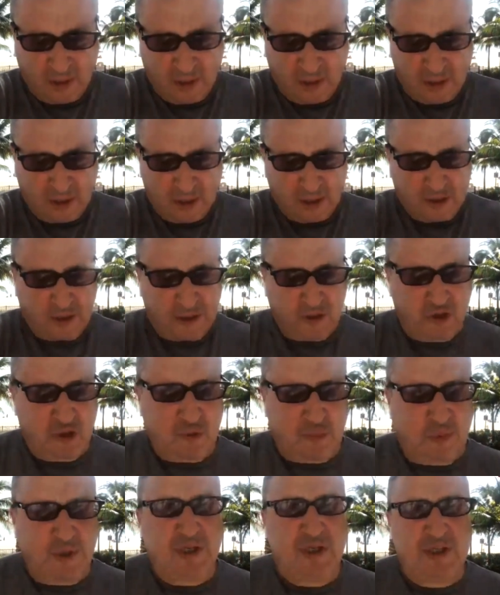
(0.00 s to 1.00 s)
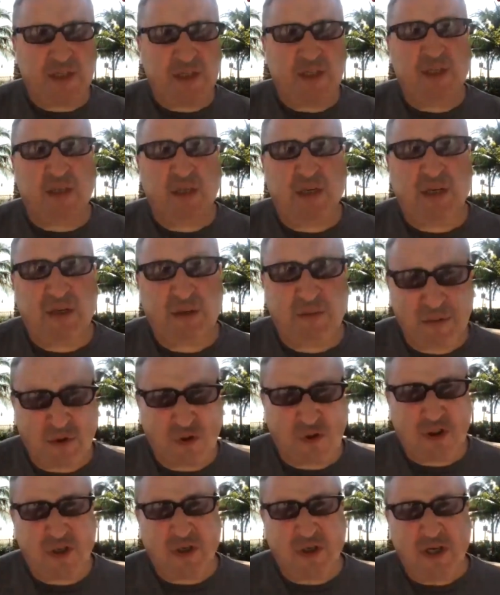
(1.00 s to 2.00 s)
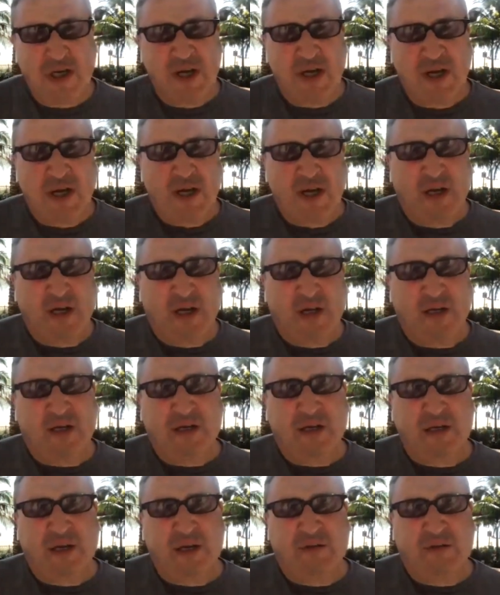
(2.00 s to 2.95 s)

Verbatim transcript: э, еще Палестина тоже а,